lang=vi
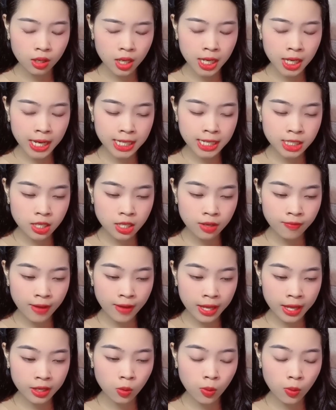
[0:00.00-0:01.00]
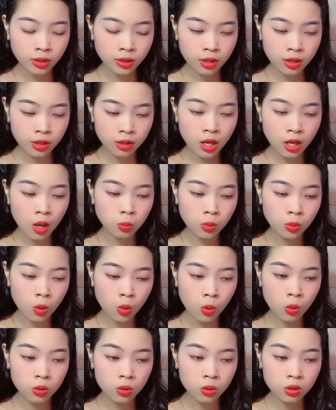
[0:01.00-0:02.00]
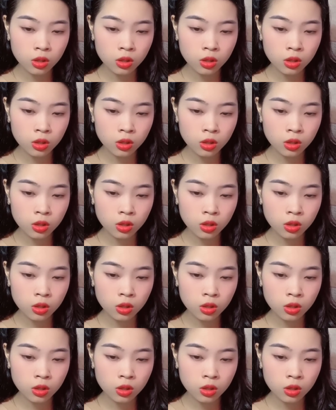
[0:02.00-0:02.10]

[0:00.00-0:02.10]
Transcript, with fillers: gánh trên vai khoản nợ khổng lồ,